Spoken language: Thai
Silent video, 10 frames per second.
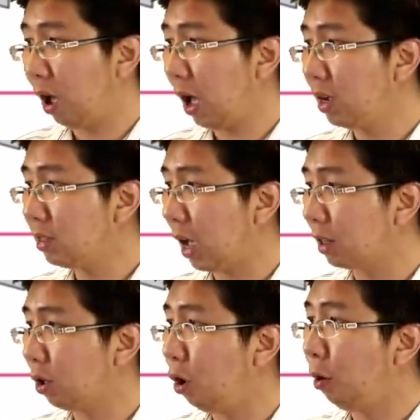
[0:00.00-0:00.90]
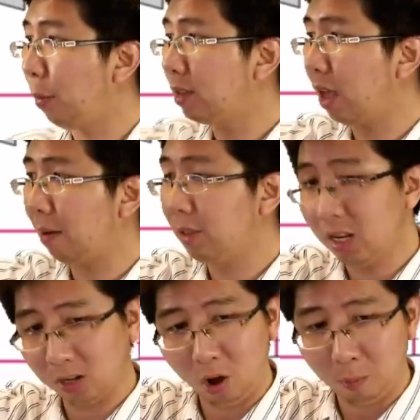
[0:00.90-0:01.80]
งคือจาก 2 ไป3
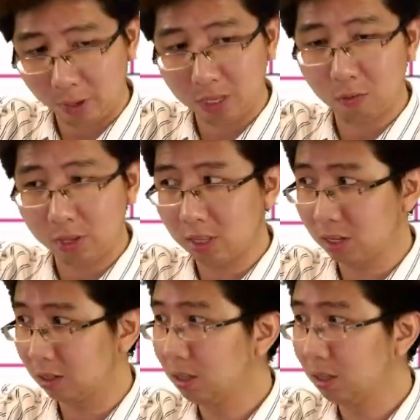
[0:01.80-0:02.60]
นี่1รอบเป็นคิวอินหนึ่ง